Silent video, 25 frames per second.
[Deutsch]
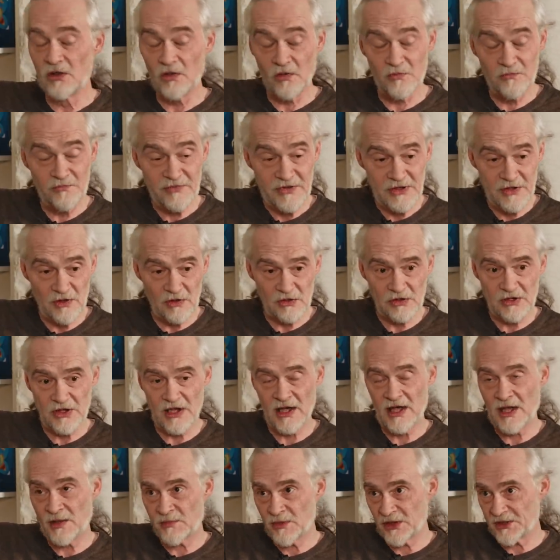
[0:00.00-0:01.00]
Und wie
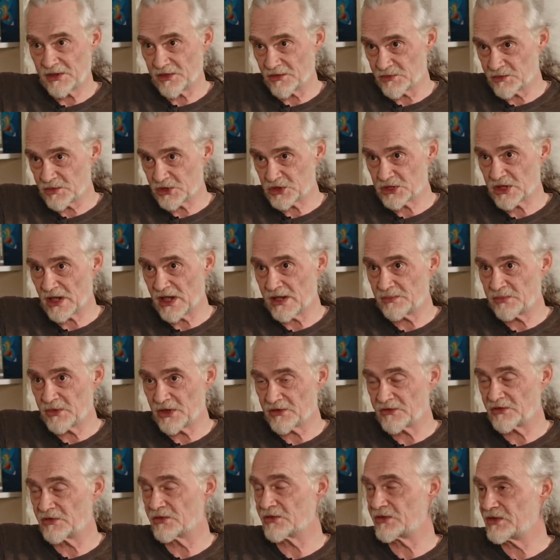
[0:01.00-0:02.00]
Dr. Hamer das
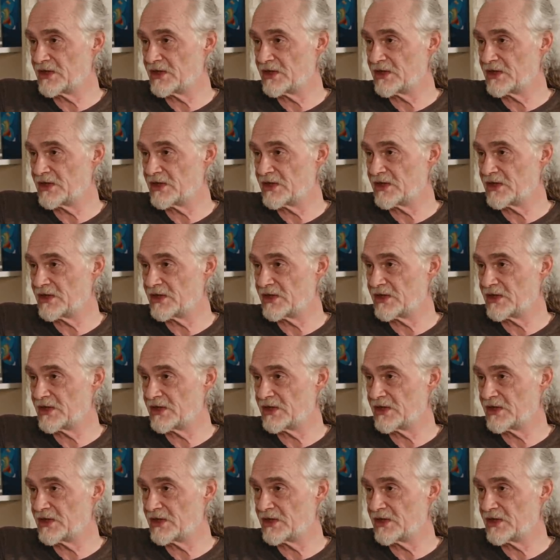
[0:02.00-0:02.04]
beschreibt, das